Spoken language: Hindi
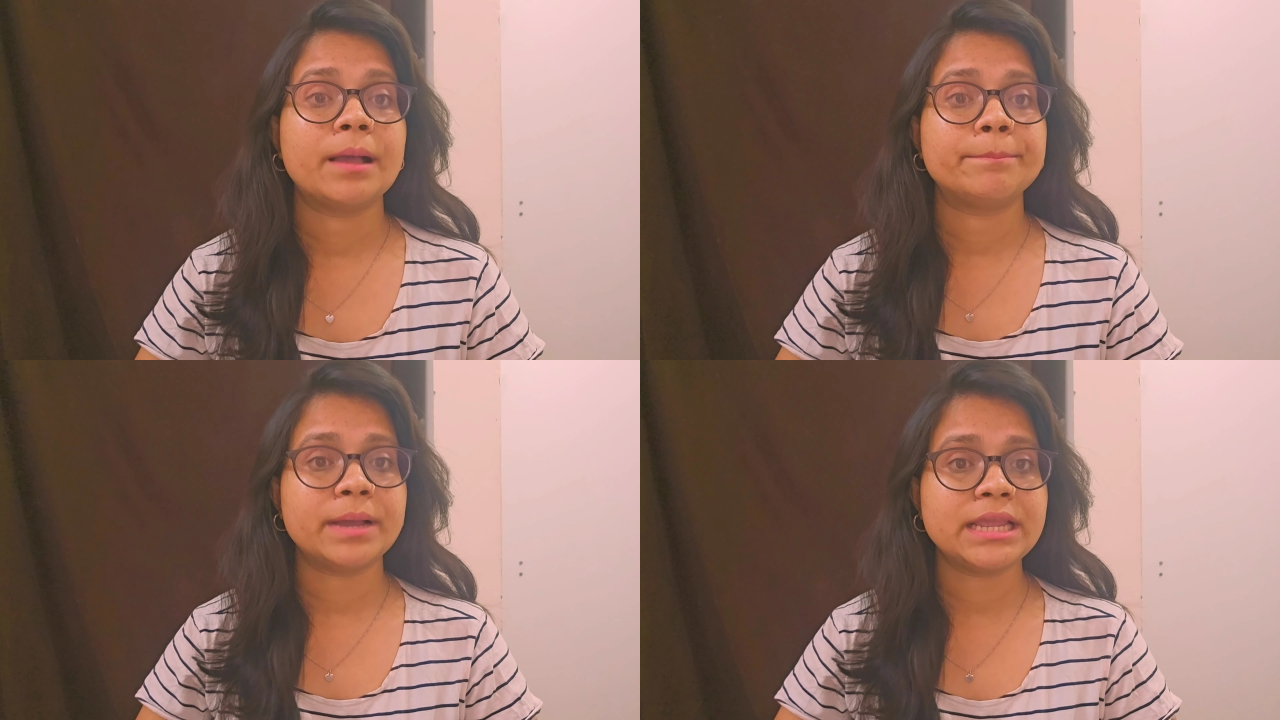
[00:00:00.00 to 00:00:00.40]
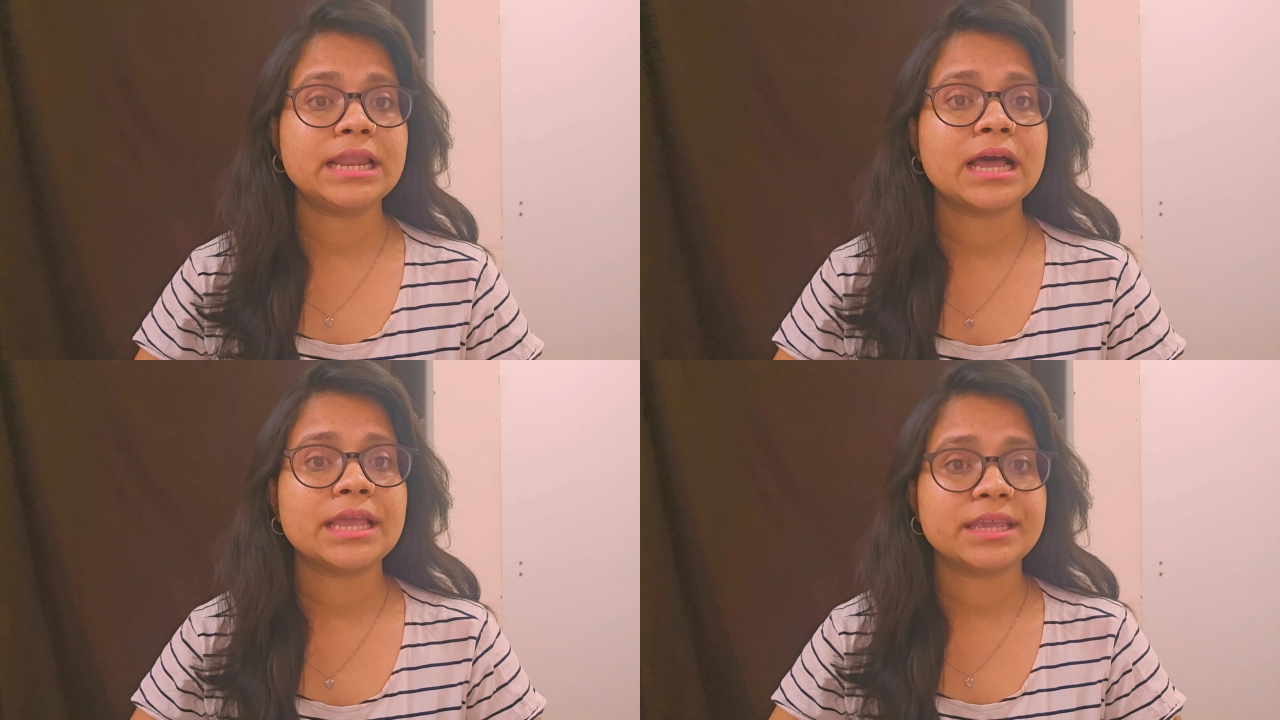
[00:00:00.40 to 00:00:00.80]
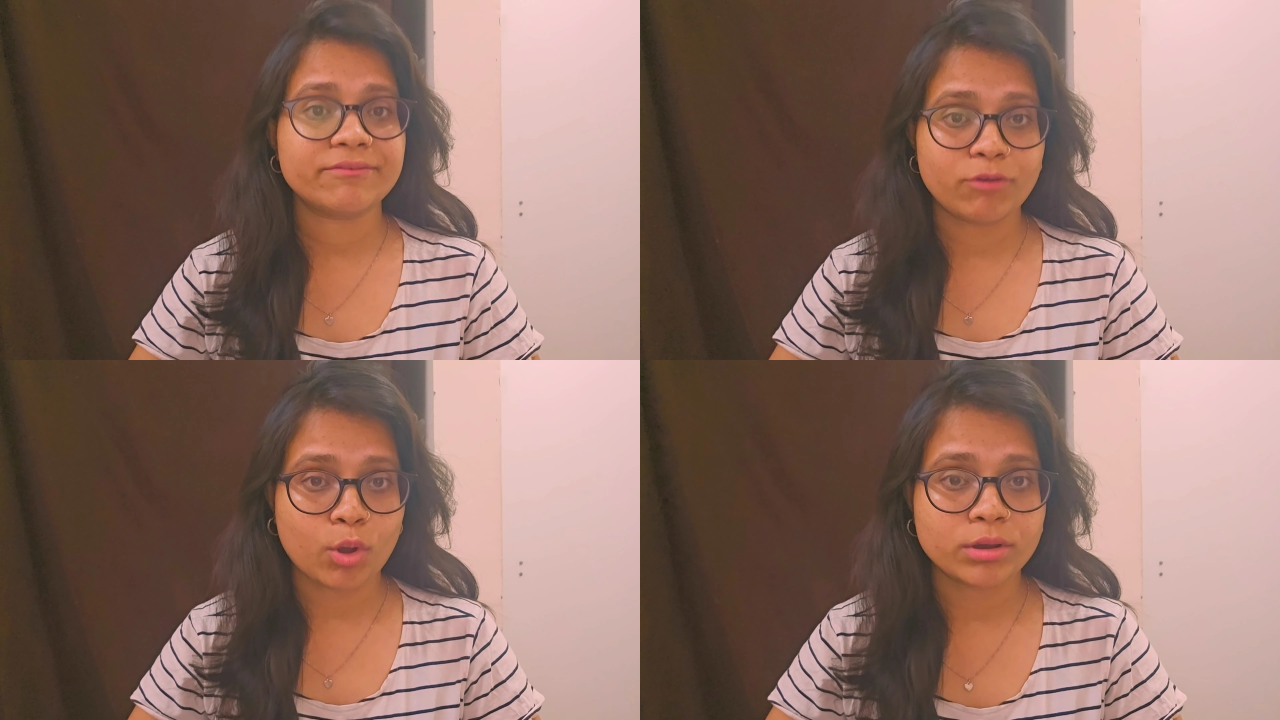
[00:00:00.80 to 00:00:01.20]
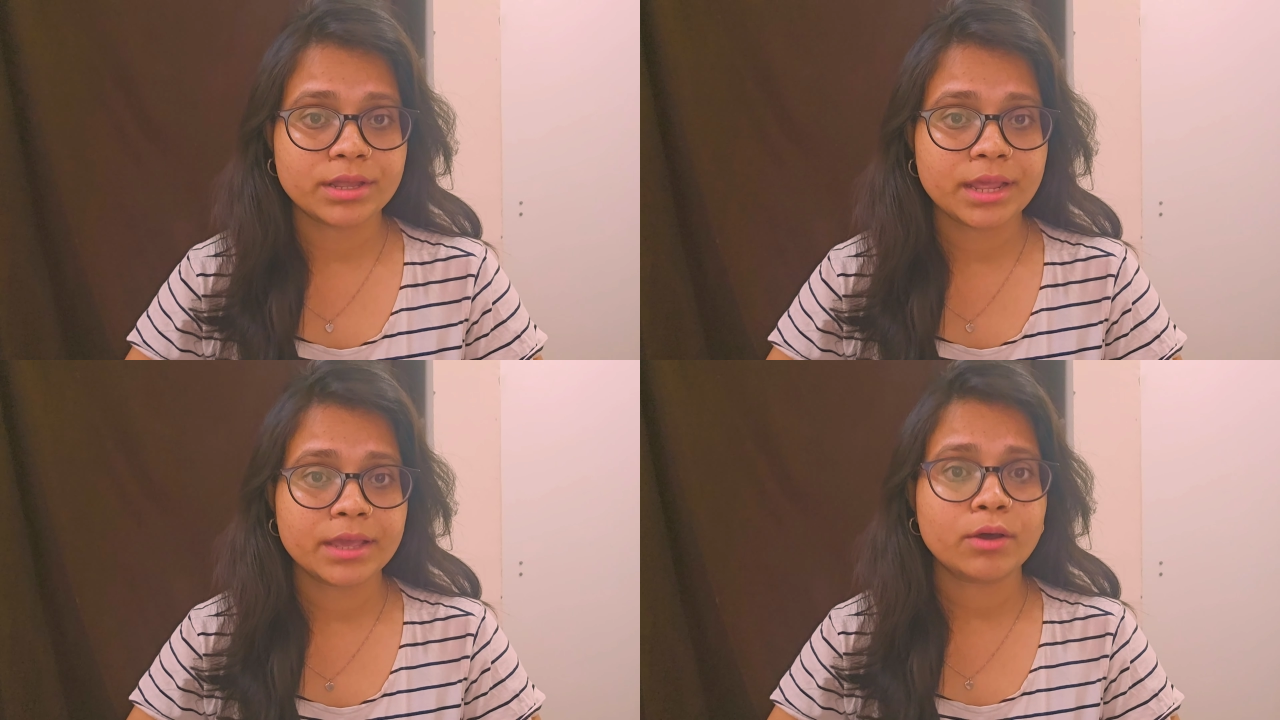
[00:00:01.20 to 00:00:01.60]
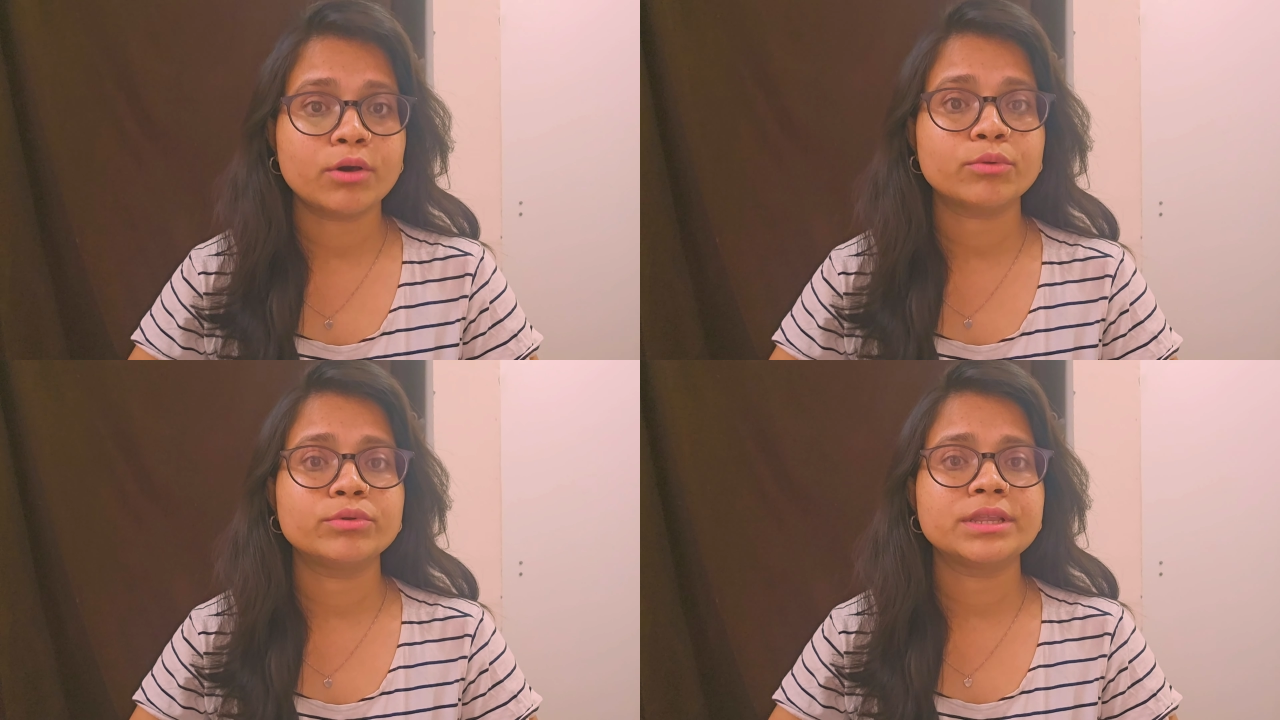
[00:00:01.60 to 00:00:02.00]
महिला एक ब्लॉगर है
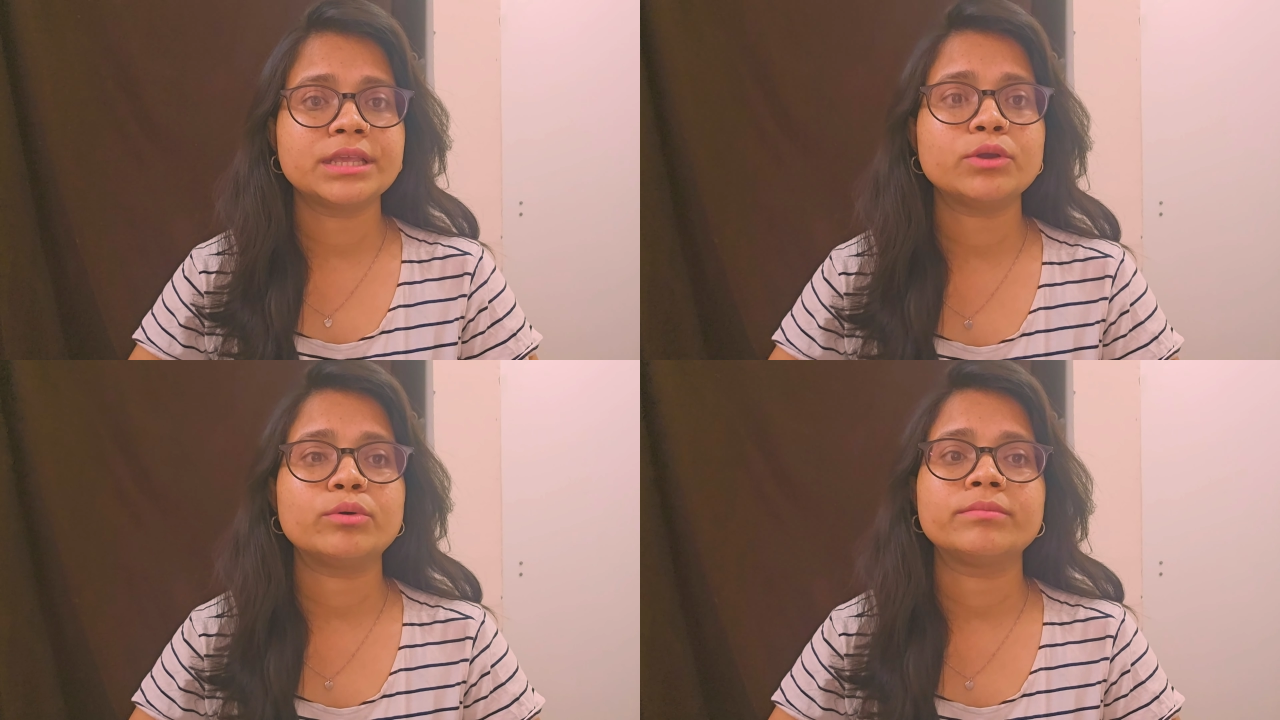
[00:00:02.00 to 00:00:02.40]
और उनकी